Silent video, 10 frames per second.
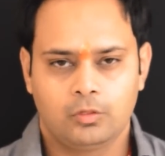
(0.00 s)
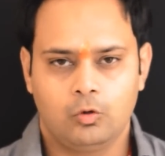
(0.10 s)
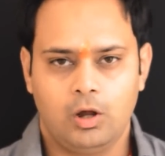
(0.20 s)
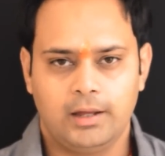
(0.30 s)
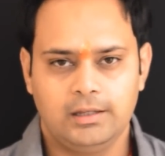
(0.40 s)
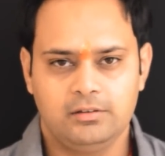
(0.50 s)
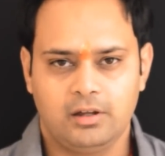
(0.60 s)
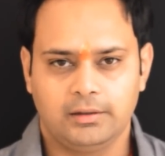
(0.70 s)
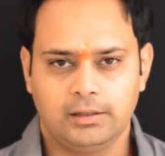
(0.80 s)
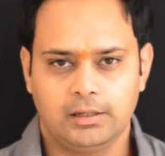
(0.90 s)
तो आइए
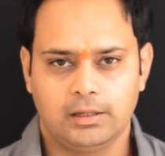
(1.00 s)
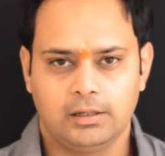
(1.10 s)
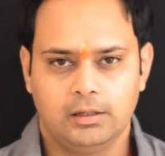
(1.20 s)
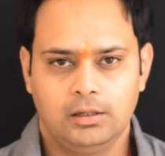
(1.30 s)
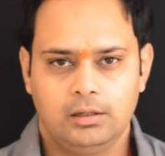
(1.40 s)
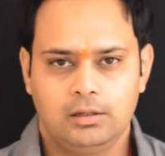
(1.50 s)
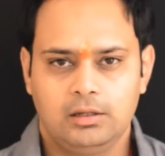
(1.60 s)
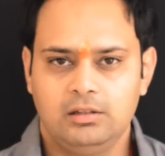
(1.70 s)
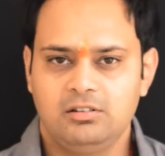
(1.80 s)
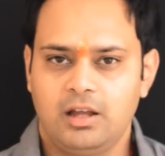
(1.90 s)
जानते हैं
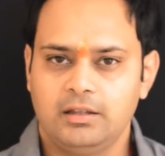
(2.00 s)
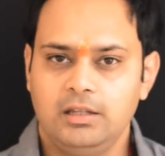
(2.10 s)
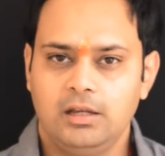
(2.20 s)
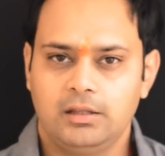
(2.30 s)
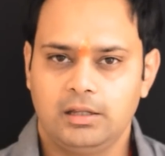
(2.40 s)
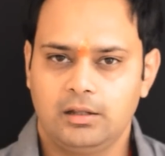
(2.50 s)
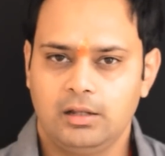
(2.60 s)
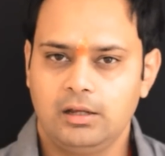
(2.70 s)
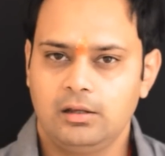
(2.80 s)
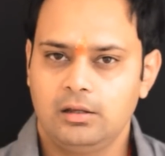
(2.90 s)
कि शादी का
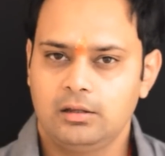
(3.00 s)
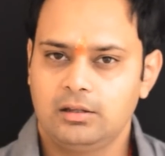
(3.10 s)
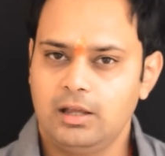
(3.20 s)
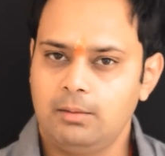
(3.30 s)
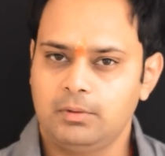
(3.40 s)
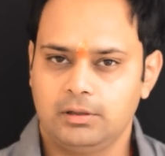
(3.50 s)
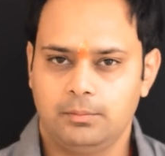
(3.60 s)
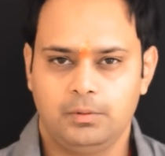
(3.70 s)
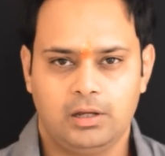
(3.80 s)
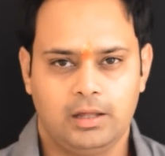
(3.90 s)
देखना क्या
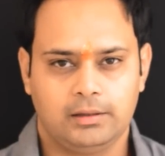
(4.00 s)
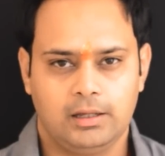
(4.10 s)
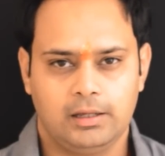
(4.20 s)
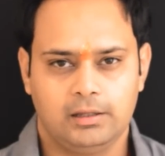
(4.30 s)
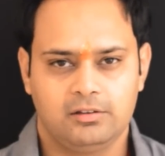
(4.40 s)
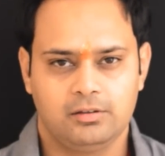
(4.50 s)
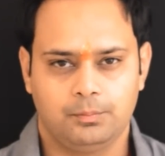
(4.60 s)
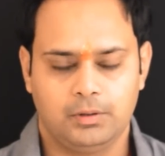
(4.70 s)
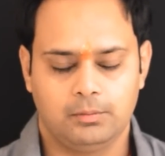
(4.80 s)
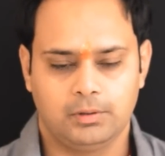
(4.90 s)
मतलब दिखाता है
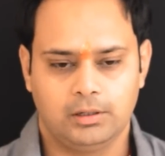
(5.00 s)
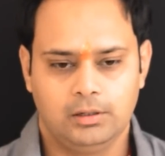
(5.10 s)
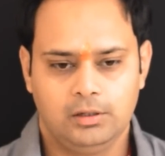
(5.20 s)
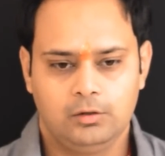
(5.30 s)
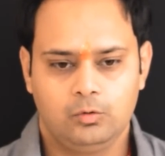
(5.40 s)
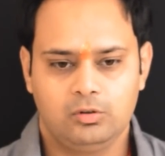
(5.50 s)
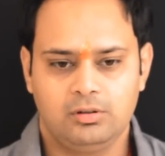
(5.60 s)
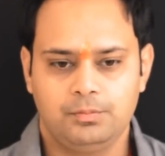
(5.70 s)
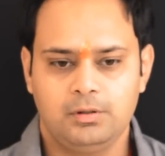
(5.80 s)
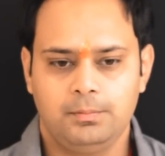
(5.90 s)
सपने में तो
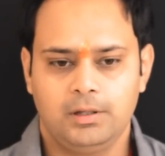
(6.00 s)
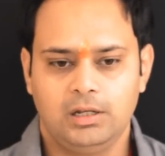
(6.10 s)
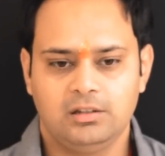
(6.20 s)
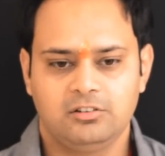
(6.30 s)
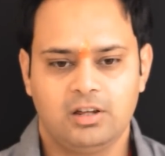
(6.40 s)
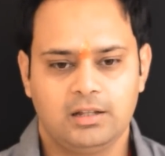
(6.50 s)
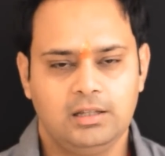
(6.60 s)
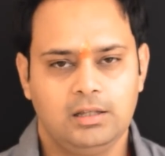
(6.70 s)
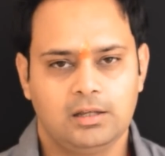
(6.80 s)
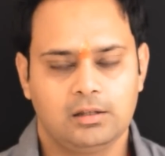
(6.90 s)
सबसे पहले शादी
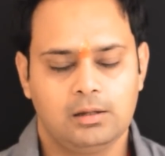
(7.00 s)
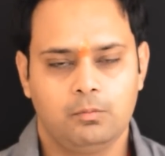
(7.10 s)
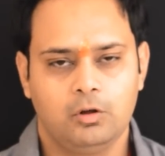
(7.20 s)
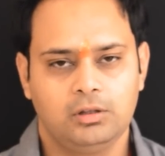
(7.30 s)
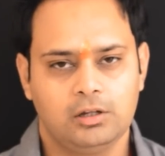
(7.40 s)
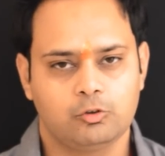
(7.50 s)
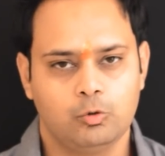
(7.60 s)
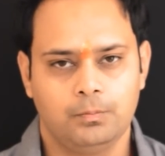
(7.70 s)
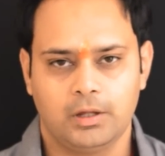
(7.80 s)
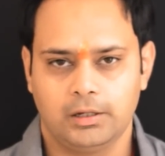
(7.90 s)
देखना बहुत
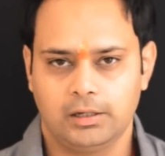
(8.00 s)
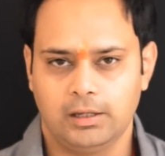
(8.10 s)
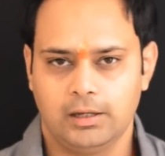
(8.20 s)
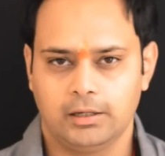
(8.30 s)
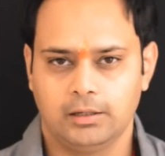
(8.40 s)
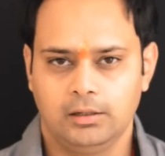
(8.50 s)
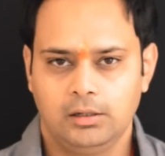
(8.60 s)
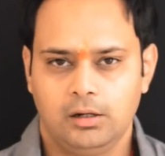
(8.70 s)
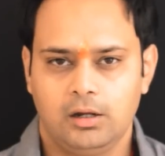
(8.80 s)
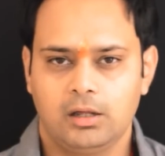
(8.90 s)
अशुभ माना गया है
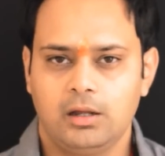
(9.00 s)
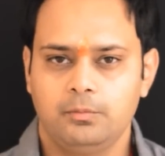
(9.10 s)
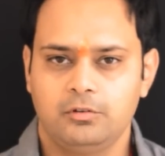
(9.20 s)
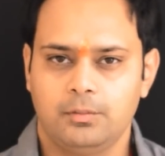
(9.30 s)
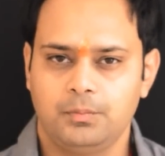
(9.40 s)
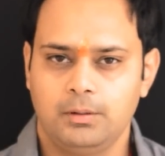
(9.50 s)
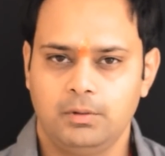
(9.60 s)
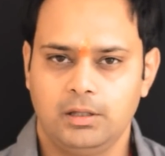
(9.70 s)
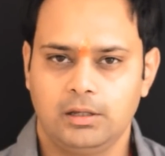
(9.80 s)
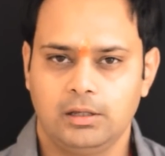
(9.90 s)
अगर आप सपने
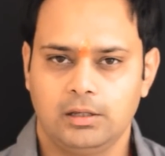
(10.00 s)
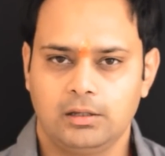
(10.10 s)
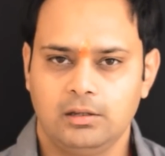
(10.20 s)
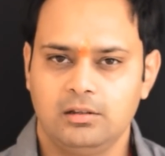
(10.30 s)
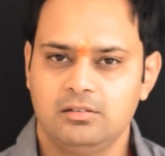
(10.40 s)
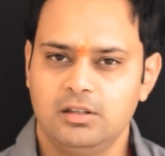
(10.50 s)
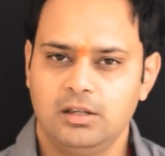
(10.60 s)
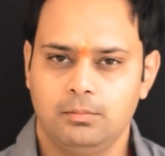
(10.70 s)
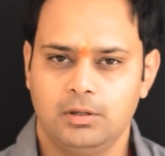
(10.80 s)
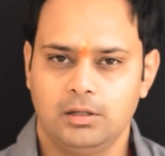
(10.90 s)
में देखें कि किसी
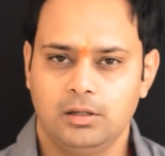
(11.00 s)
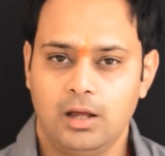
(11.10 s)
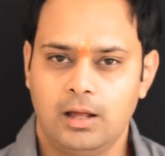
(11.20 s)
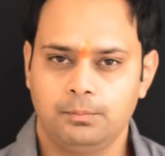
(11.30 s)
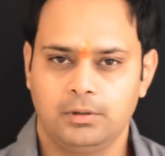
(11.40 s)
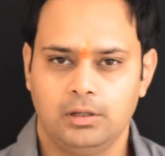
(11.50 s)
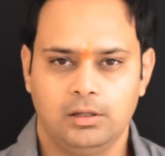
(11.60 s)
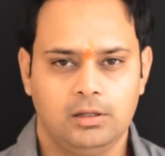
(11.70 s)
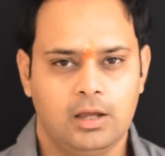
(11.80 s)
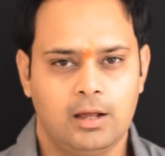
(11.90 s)
की भी आपकी
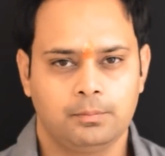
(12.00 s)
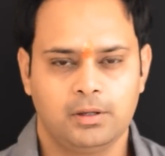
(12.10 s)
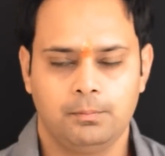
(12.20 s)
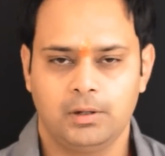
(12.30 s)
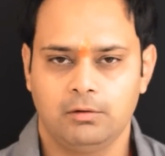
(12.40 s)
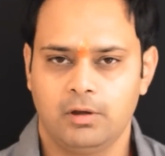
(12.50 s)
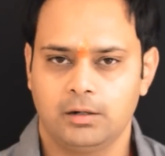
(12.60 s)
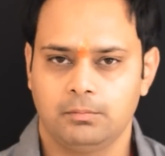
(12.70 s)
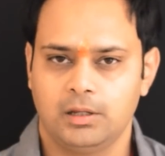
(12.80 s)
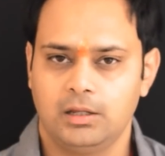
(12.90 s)
या आपके
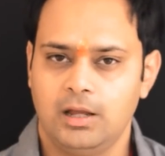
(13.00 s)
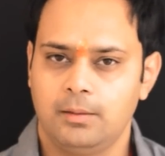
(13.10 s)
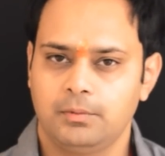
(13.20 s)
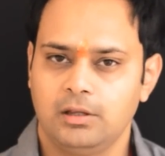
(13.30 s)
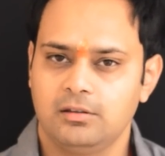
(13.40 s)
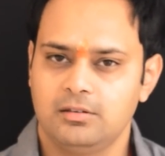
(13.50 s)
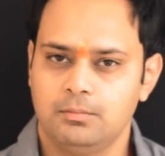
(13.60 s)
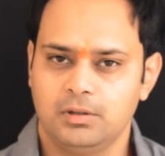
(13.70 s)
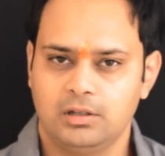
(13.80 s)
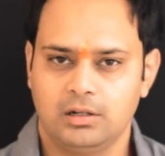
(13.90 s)
परिवार में या आपकी किसी
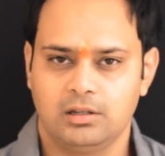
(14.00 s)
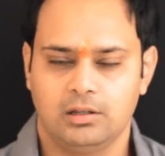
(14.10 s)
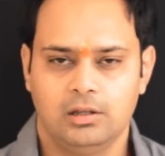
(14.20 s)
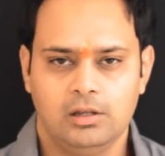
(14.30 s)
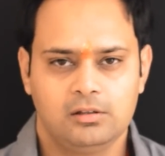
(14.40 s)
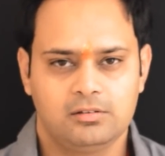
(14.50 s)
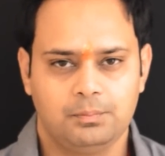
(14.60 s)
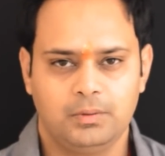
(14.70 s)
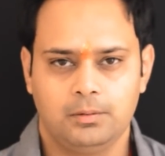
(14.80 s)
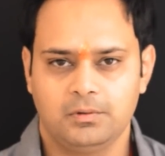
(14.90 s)
मित्र की
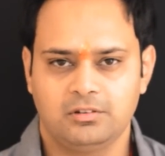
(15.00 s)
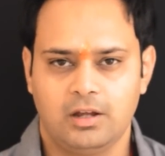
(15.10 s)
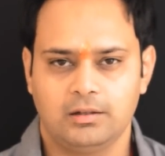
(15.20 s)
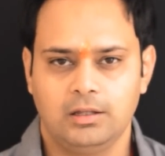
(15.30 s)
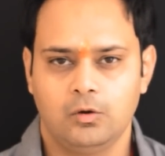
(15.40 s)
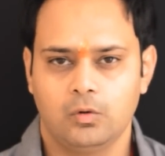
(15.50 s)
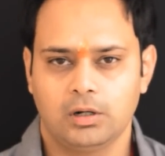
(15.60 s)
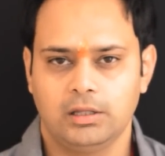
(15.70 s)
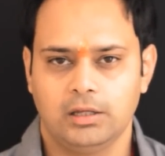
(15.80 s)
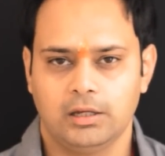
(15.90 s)
सपने में शादी हो
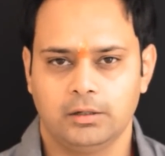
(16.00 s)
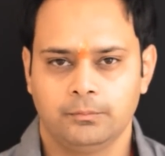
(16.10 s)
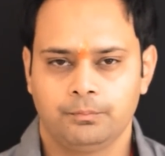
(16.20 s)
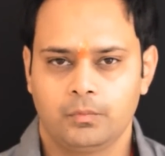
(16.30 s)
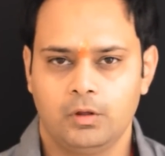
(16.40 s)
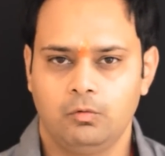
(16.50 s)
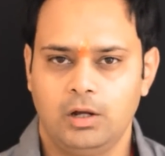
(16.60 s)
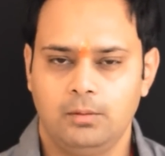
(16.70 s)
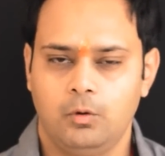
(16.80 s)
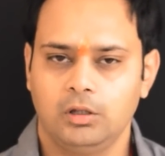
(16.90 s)
रही है तो
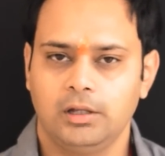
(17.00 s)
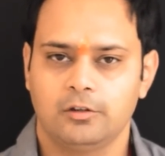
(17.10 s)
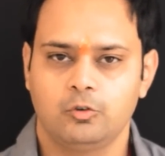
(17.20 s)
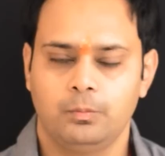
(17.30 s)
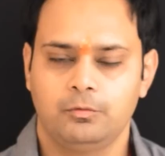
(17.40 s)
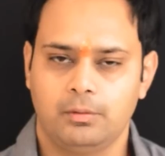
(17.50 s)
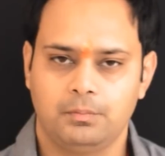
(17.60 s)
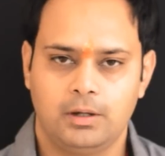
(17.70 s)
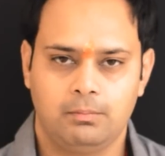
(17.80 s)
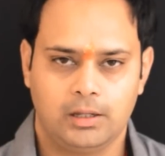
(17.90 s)
वह बहुत अशुभ
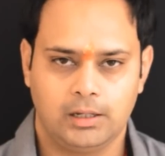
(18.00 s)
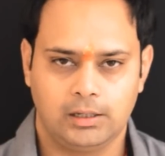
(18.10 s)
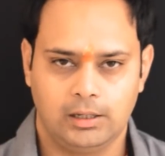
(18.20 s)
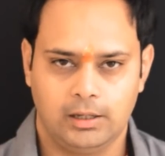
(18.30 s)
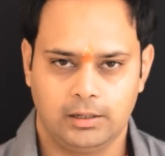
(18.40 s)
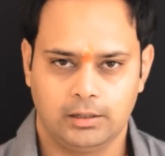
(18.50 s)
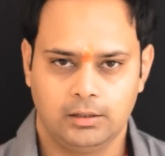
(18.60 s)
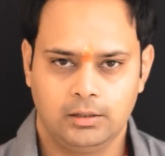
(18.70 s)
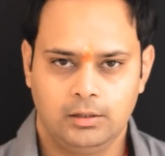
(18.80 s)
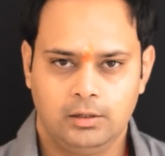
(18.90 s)
सपना माना गया है
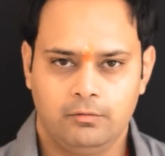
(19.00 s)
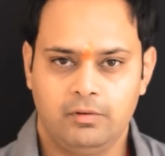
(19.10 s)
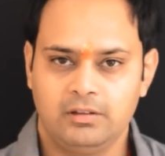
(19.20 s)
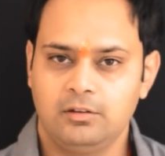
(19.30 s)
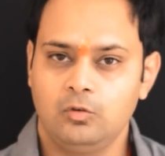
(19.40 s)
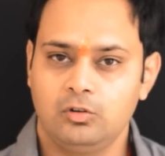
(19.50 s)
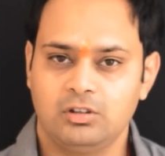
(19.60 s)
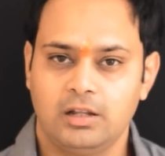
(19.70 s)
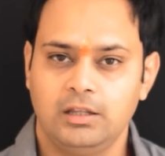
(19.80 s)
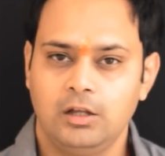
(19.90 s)
वैसे तो
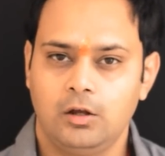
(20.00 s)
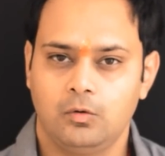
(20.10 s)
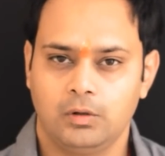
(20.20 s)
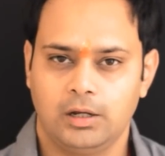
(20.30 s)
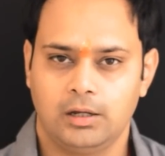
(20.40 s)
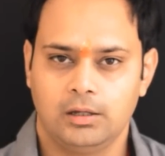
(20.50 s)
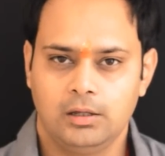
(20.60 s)
शादी का होना